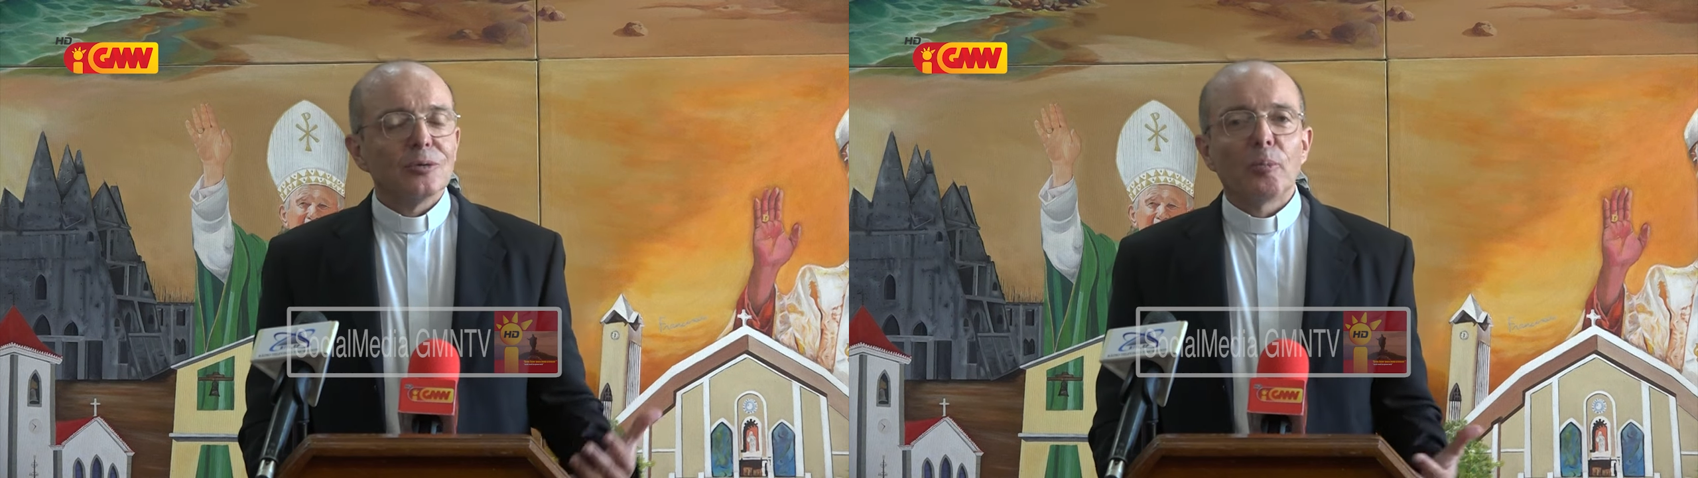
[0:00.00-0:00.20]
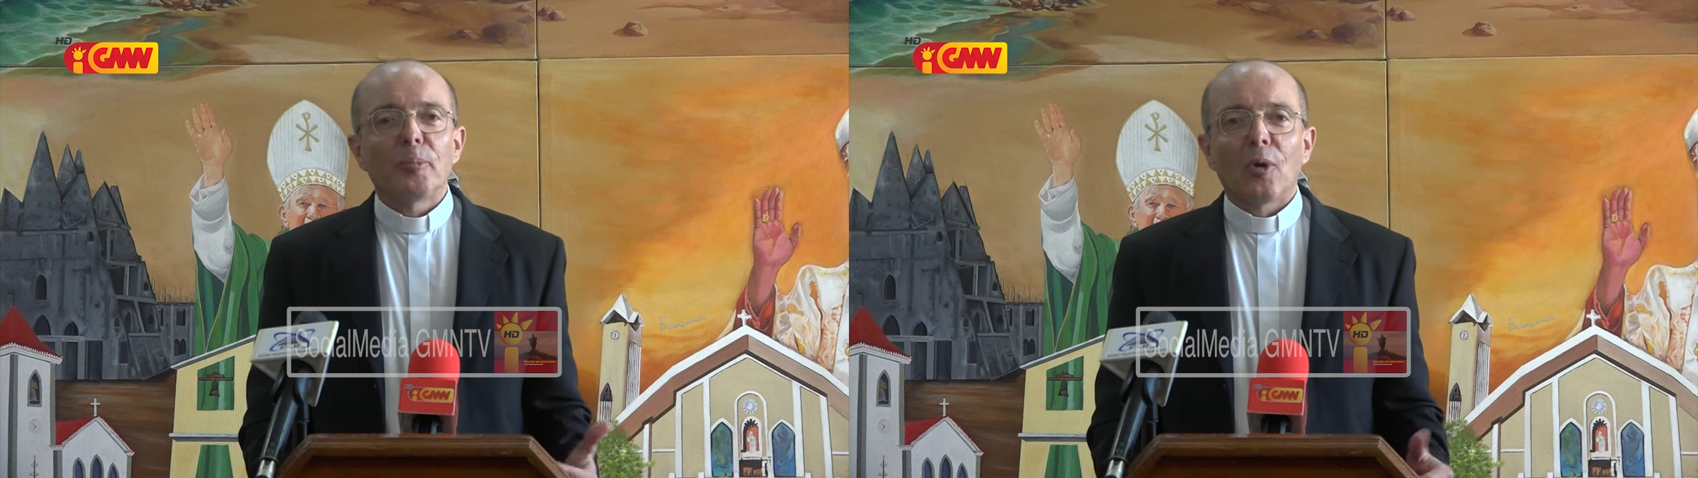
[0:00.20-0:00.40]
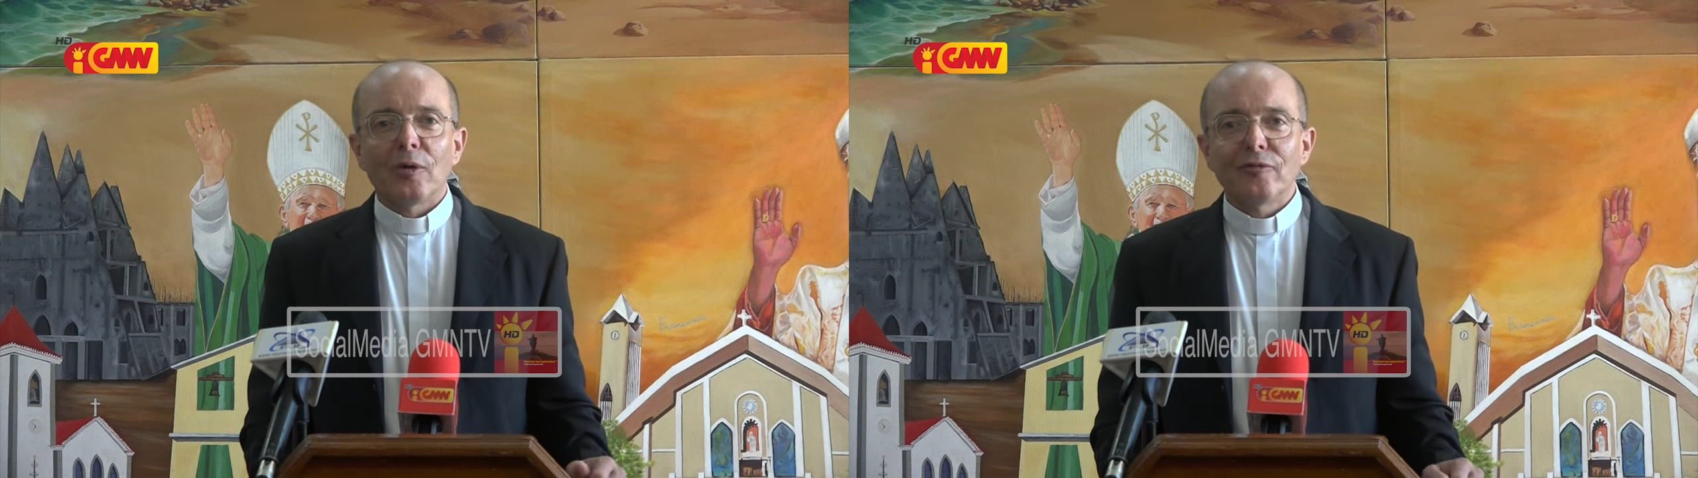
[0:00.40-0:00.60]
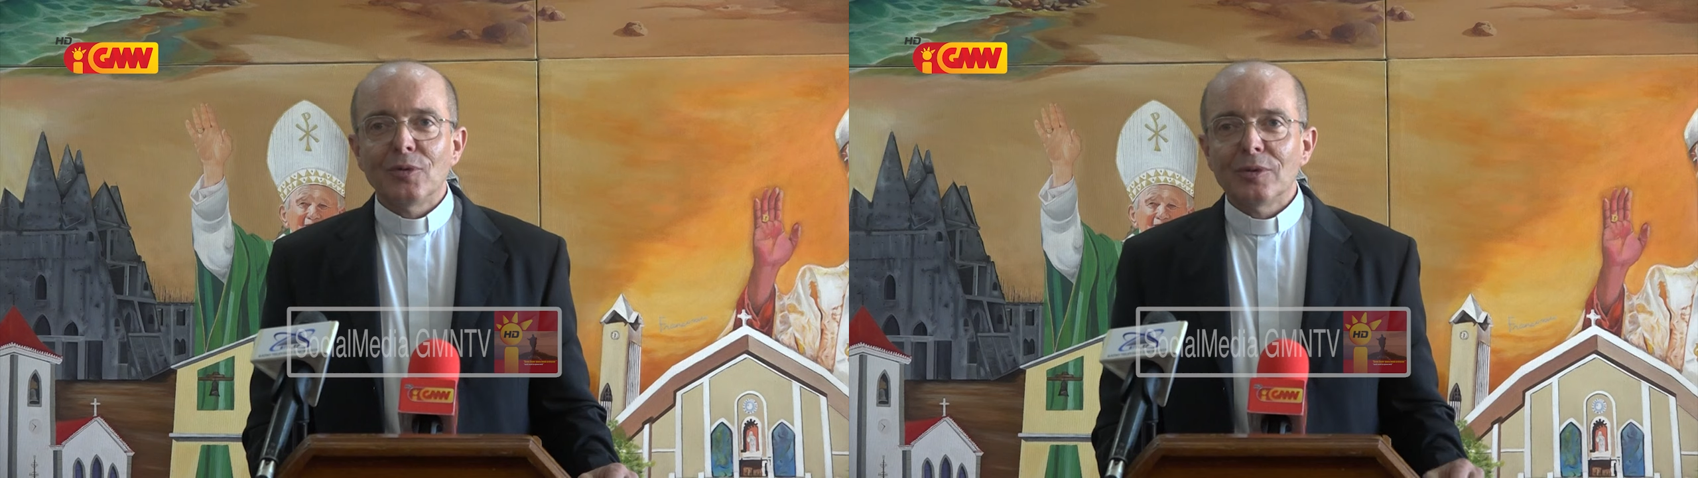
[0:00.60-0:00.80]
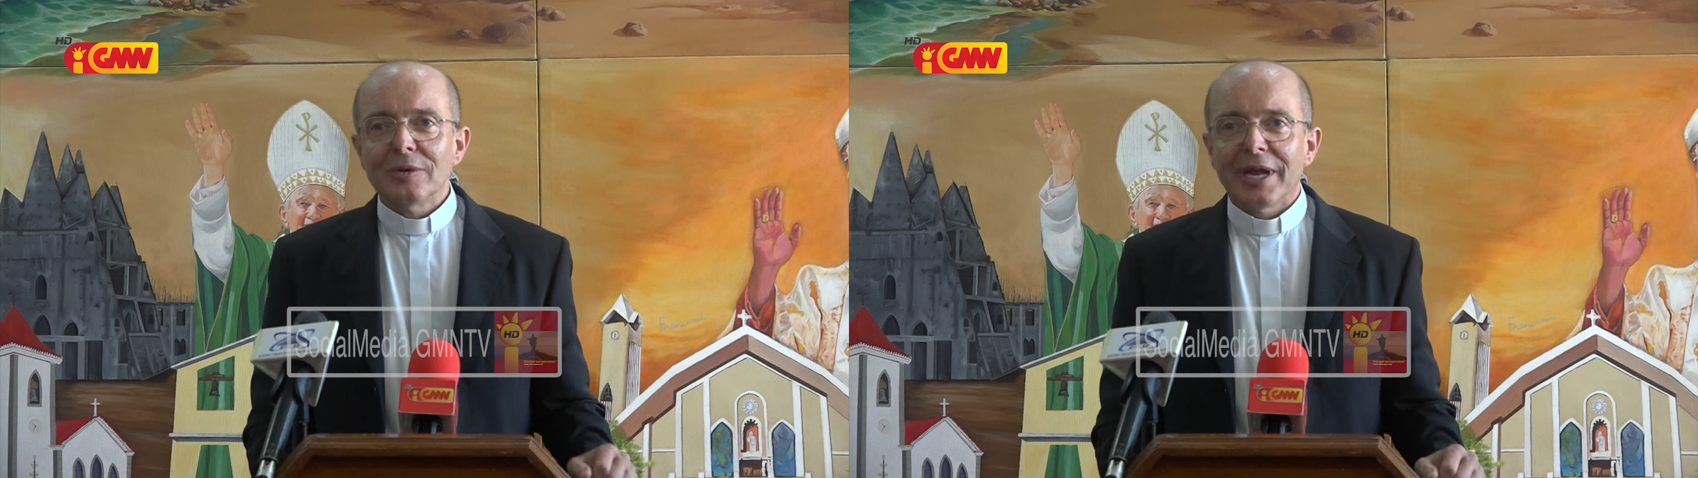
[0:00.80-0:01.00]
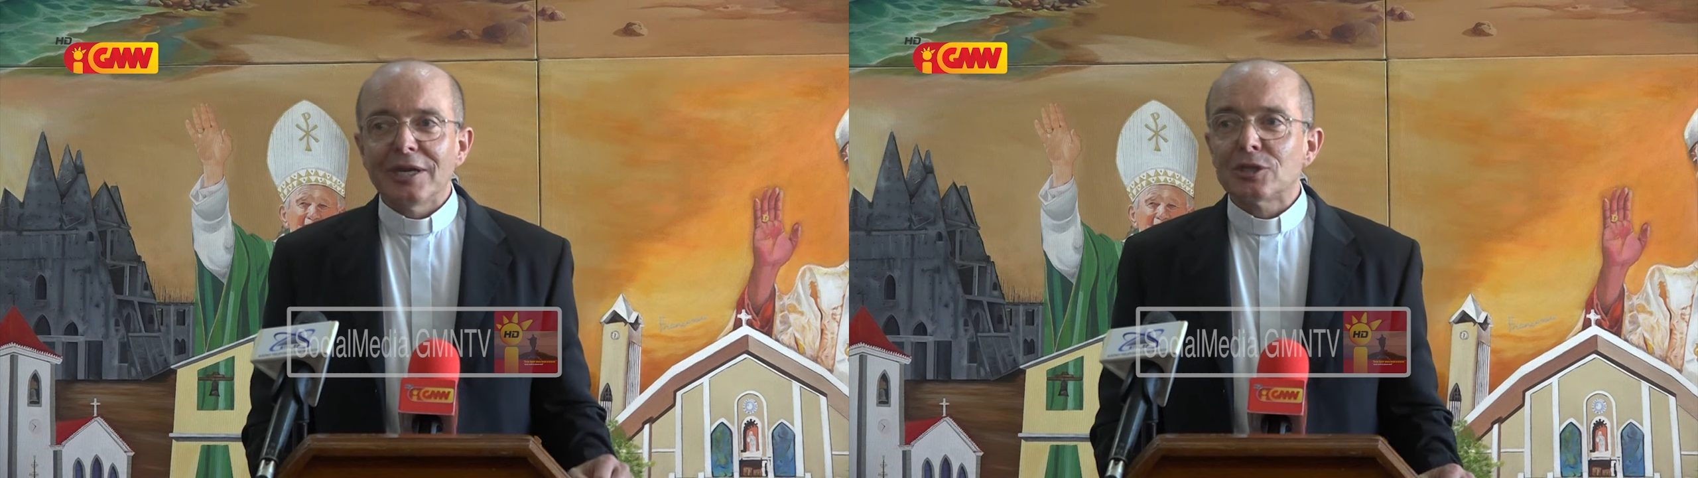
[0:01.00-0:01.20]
do povo na